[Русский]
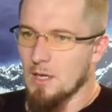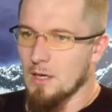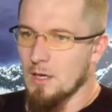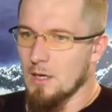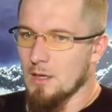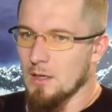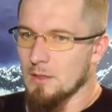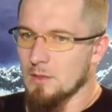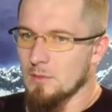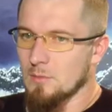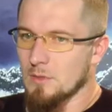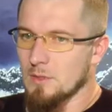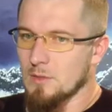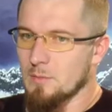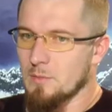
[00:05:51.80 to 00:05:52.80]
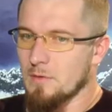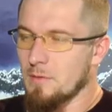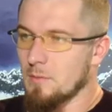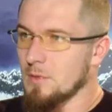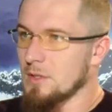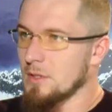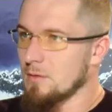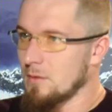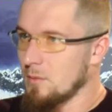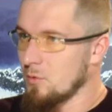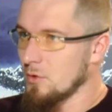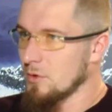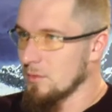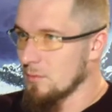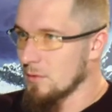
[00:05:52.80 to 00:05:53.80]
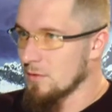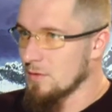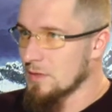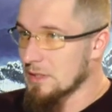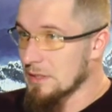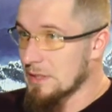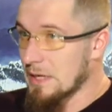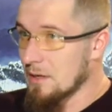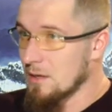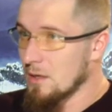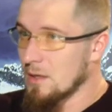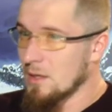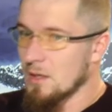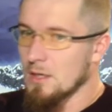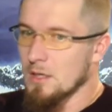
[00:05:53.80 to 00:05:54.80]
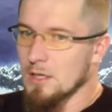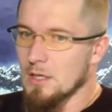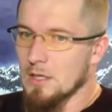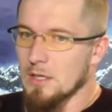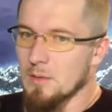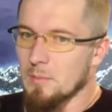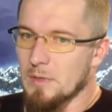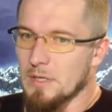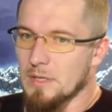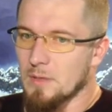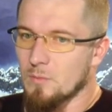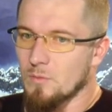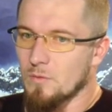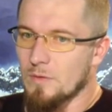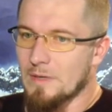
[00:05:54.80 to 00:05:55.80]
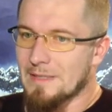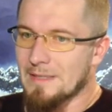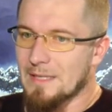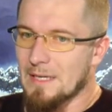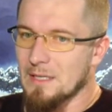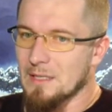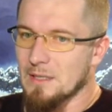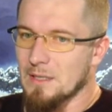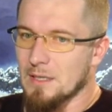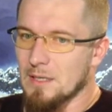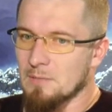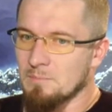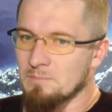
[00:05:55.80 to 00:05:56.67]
А это было с первобытных времен, это было всегда. А, поэтому война — это